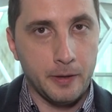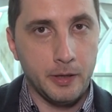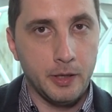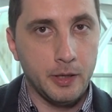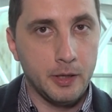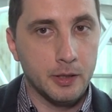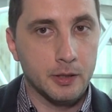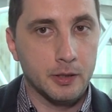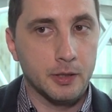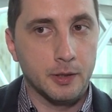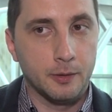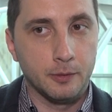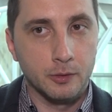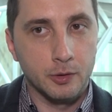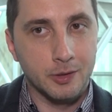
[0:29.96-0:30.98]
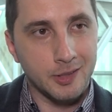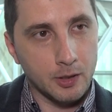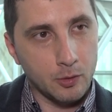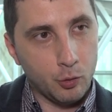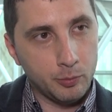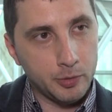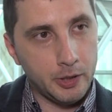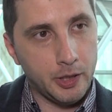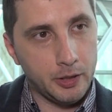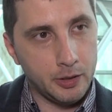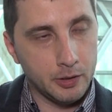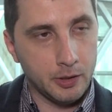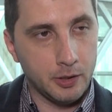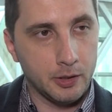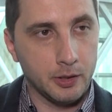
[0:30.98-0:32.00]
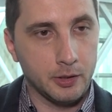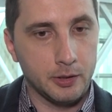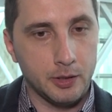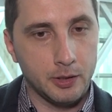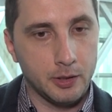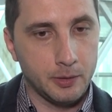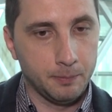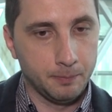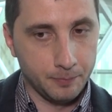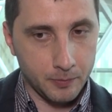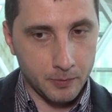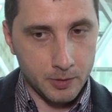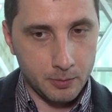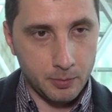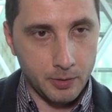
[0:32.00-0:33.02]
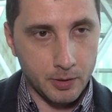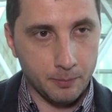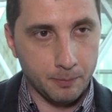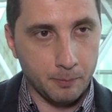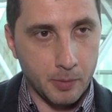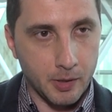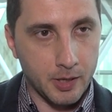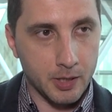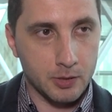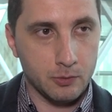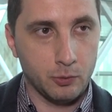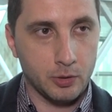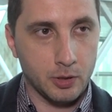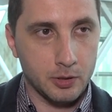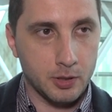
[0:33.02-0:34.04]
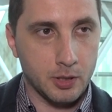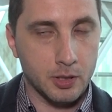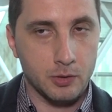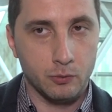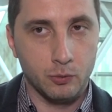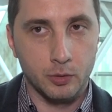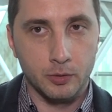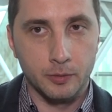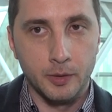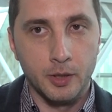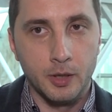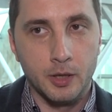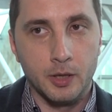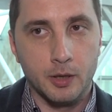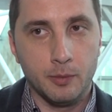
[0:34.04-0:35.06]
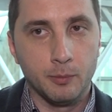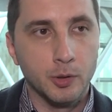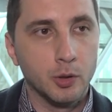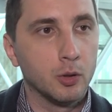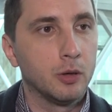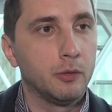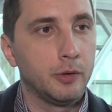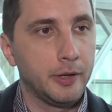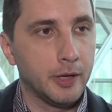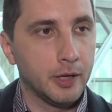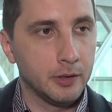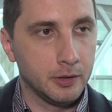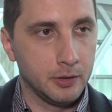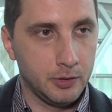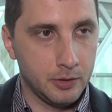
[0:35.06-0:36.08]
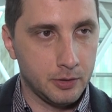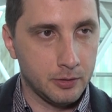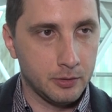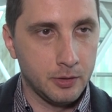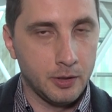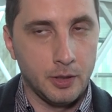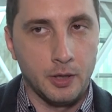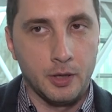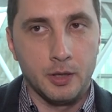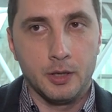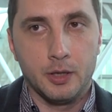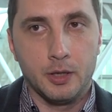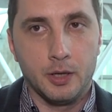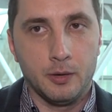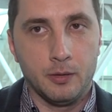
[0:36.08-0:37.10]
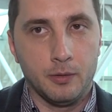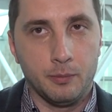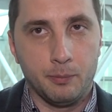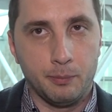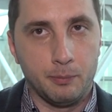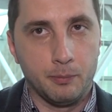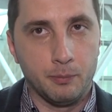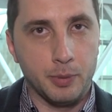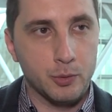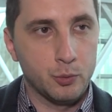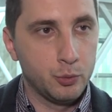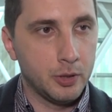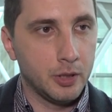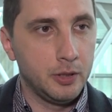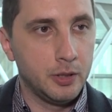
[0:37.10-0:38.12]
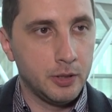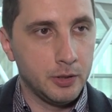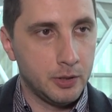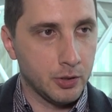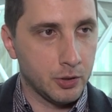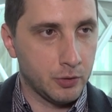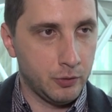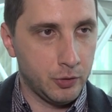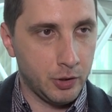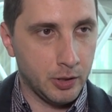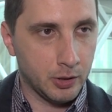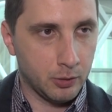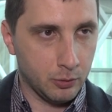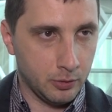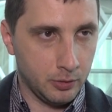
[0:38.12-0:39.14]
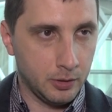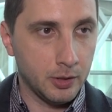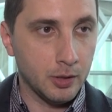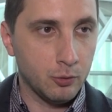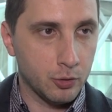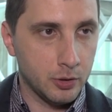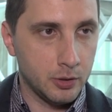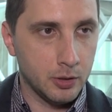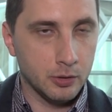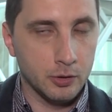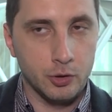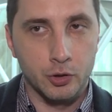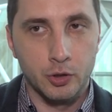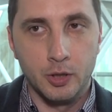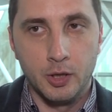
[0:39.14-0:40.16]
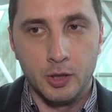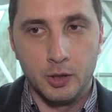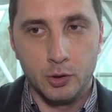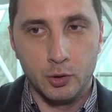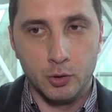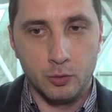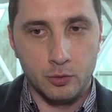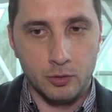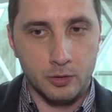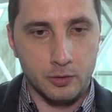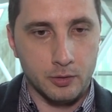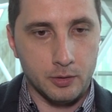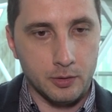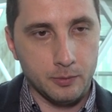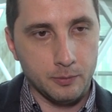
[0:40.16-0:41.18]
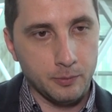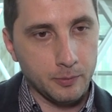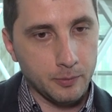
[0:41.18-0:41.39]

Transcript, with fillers: И а, ну, вот на таком тренинге, когда тебе показывают, рассказывают а, многовариантность, а, по сути, одних и тех же вещей, которые ты и так уже делаешь, но